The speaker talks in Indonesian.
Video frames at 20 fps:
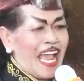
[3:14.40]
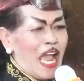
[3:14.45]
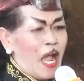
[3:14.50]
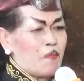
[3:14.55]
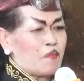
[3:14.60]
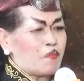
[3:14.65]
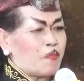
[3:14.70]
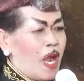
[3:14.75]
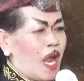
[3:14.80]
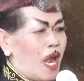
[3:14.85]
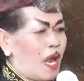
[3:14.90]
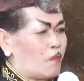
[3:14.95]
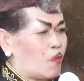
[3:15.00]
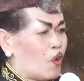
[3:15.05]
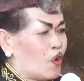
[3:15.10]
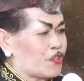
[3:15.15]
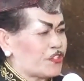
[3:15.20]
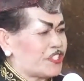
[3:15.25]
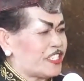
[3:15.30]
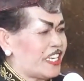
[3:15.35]
kak Pak
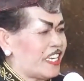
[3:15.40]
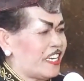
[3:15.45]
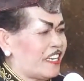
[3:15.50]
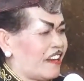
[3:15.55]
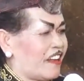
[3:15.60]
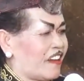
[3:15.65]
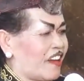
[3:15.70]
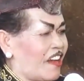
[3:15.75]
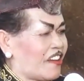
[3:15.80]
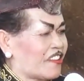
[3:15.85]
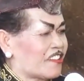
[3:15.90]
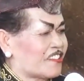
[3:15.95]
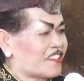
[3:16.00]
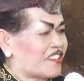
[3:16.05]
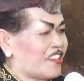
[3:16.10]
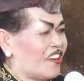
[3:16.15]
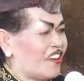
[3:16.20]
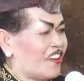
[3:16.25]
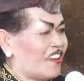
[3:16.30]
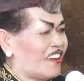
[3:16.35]
Musira
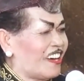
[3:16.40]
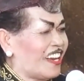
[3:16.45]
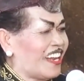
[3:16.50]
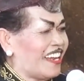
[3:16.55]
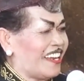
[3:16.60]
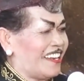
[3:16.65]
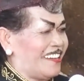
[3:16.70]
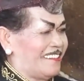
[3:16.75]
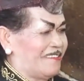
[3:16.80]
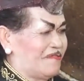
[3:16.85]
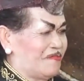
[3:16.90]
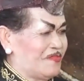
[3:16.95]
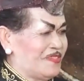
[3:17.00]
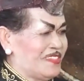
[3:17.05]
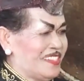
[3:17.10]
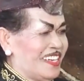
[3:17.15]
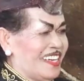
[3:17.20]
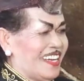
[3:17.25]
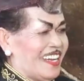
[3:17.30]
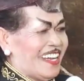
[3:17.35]
Karjole,
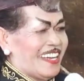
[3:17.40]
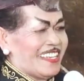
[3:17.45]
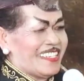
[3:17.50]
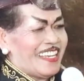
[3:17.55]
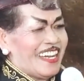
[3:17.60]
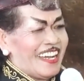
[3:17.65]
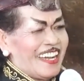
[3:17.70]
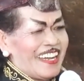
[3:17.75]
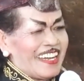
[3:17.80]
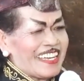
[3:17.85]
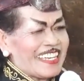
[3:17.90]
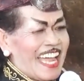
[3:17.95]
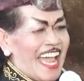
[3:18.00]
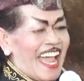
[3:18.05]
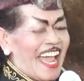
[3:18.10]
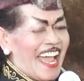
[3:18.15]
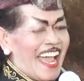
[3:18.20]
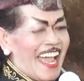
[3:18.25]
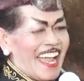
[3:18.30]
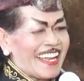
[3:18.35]

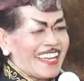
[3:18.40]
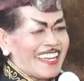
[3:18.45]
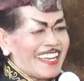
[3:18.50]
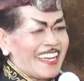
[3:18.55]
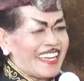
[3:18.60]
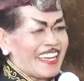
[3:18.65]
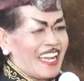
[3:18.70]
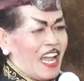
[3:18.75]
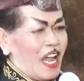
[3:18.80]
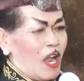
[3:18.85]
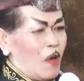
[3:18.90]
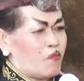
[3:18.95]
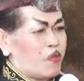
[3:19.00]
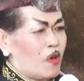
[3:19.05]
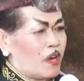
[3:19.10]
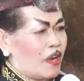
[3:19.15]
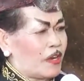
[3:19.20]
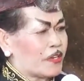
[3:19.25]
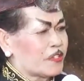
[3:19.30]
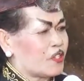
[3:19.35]
Jakake Kak
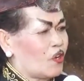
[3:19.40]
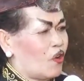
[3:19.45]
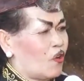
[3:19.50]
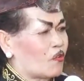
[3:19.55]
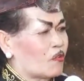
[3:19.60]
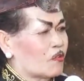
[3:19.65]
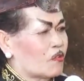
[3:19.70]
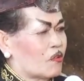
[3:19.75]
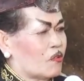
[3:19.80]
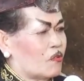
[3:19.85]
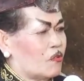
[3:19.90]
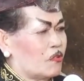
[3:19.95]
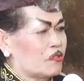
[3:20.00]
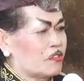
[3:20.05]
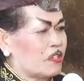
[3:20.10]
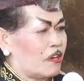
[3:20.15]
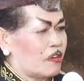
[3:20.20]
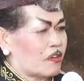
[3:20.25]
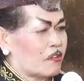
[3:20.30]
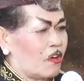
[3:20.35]
Bokar
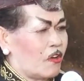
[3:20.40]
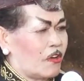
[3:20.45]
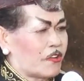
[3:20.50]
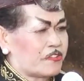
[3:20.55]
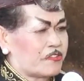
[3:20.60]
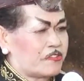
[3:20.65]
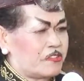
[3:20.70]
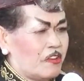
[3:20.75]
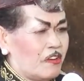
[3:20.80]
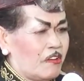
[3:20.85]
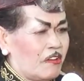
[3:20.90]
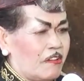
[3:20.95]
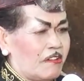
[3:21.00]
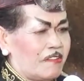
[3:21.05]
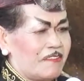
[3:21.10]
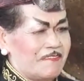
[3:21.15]
Gojo Gojo.